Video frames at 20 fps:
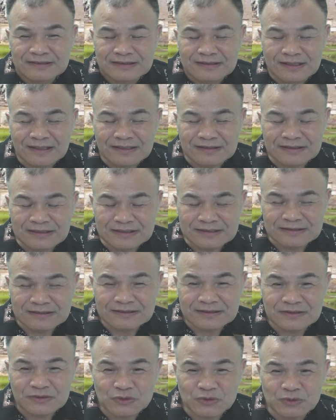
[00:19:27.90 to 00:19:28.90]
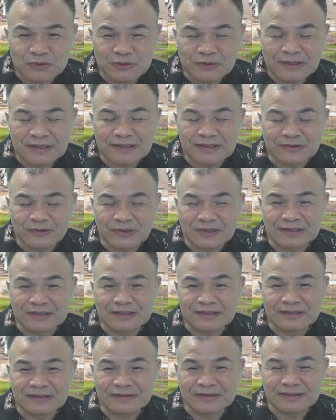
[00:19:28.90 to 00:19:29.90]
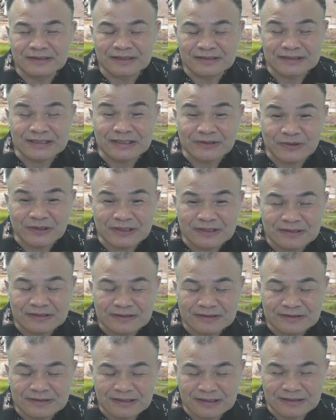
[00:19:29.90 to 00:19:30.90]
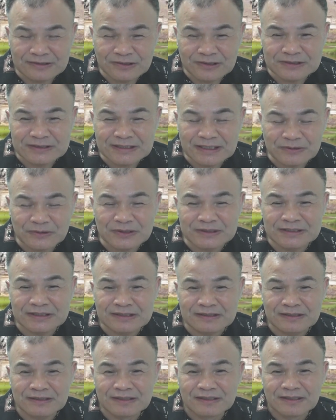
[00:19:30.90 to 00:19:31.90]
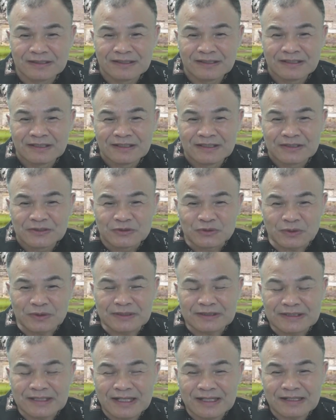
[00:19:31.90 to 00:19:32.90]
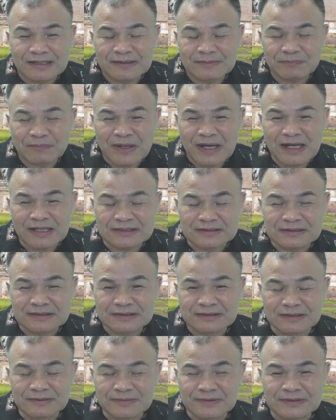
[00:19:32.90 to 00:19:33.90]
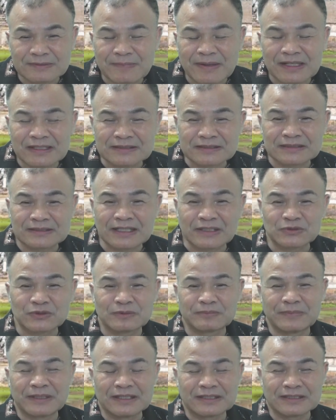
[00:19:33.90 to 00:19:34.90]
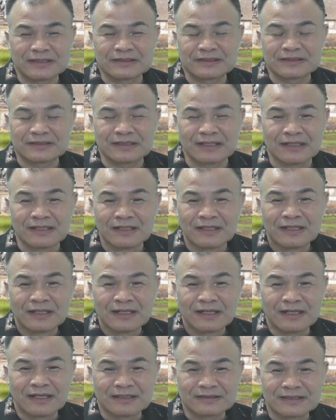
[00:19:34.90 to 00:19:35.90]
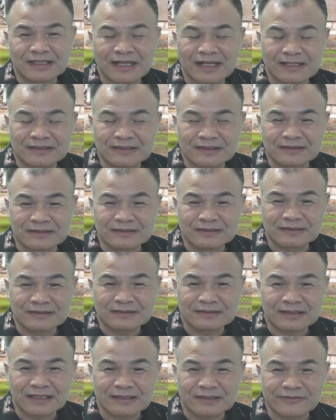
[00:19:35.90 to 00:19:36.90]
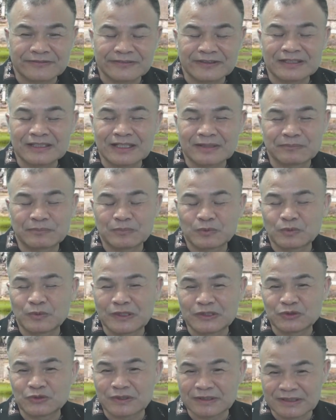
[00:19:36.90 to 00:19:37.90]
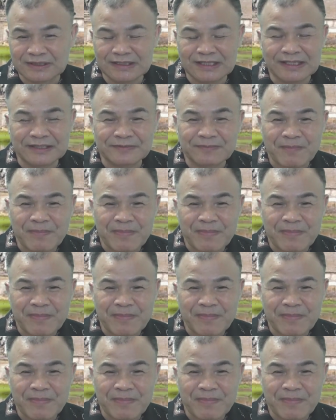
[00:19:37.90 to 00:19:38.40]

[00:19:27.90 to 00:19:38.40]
啊，离日柱越远的影响越影影响越轻，所以它八个字里面，八个字当中每一个字呢，啊，它的它的分量不完全一样，